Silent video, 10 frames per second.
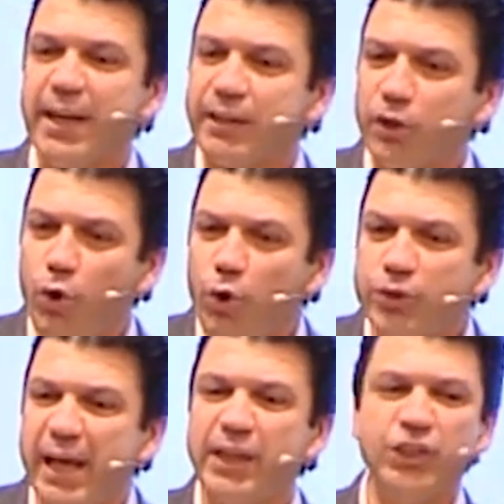ne kadar
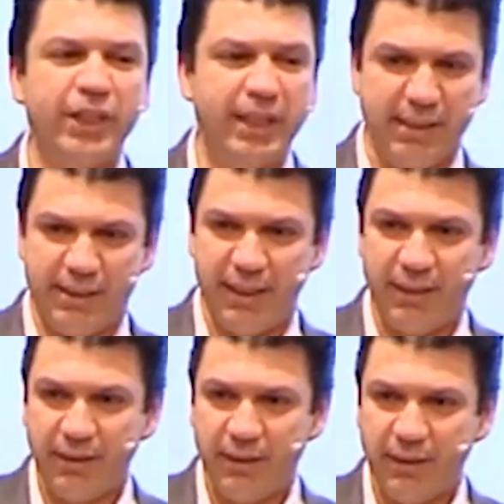özel şeyinizi,
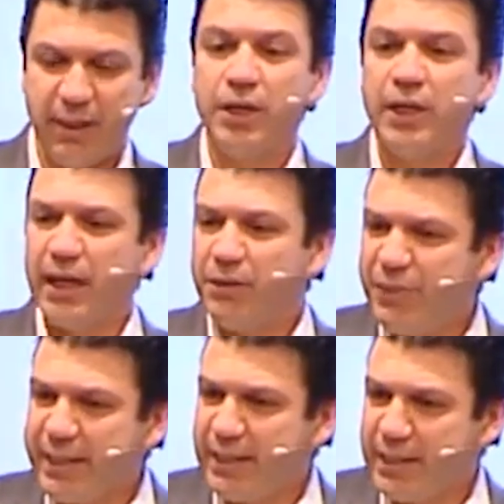yani
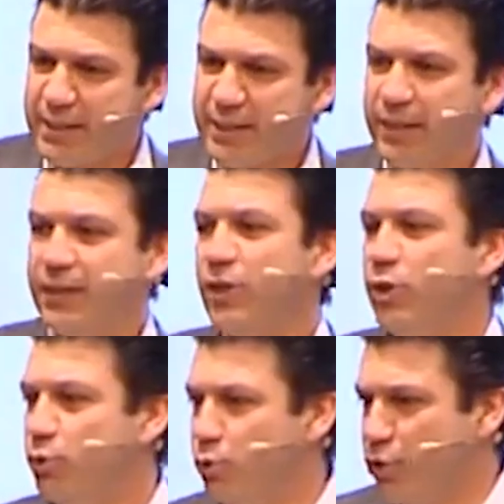fikirlerinizi,
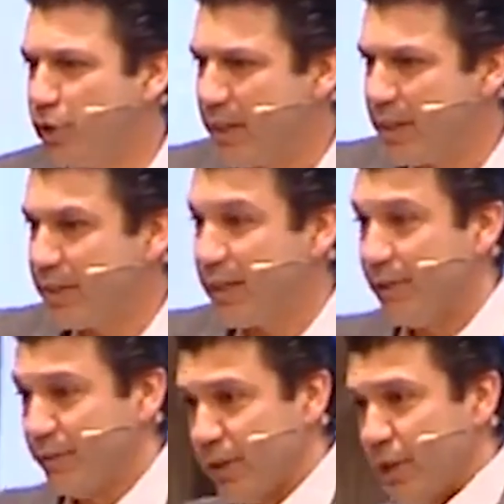
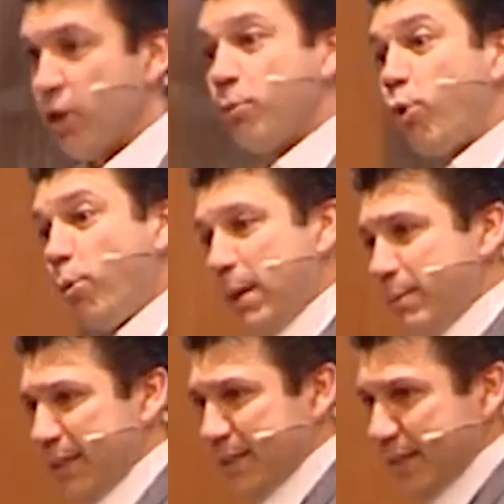düşüncelerinizi,
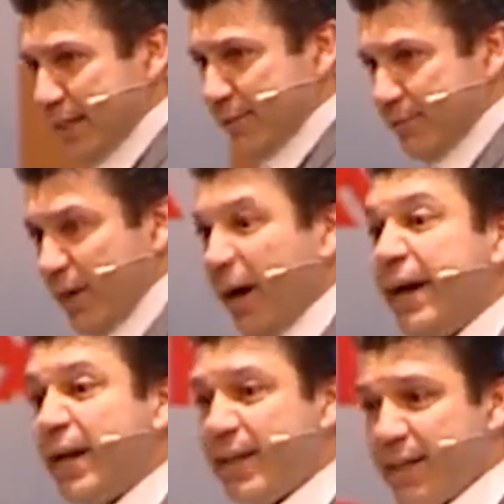problemlerinizi,
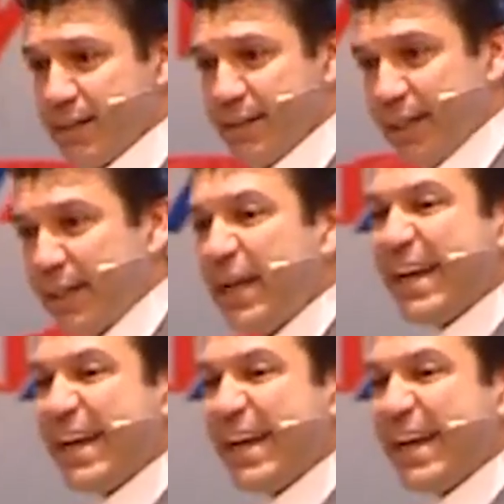hayallerinizi